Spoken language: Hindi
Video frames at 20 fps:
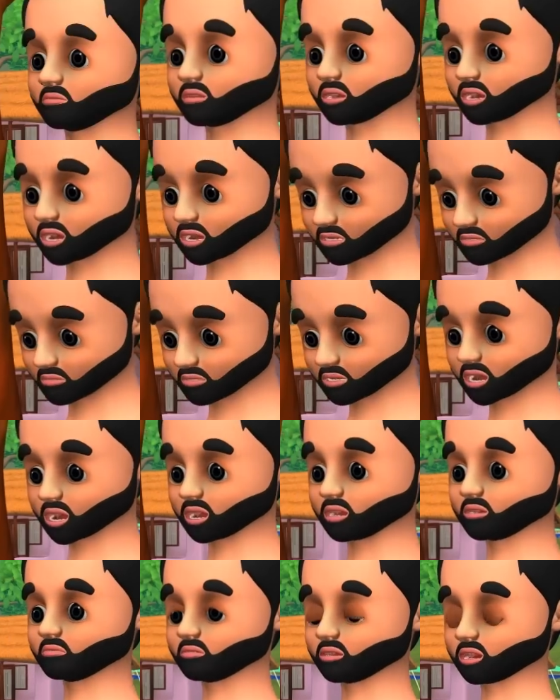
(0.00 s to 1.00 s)
सारे
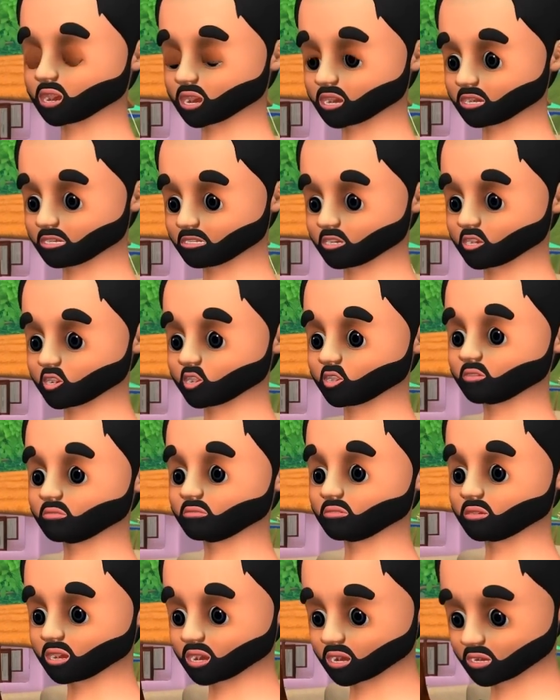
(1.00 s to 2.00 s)
पैसे नई ट्यूब
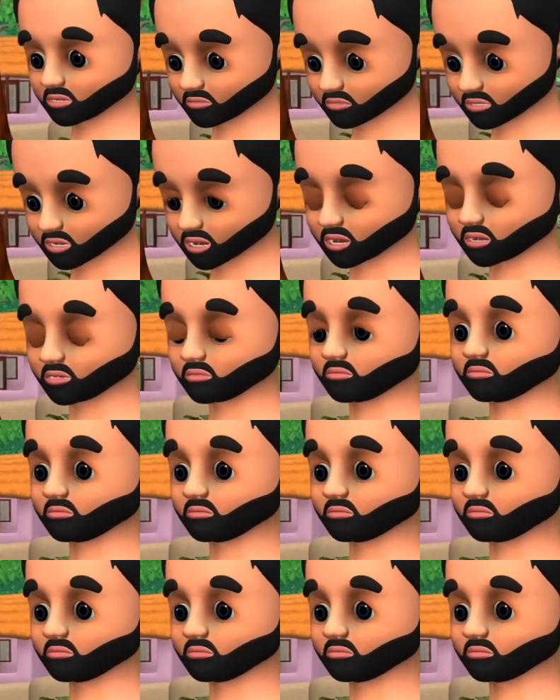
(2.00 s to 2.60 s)
लगाने में लग गए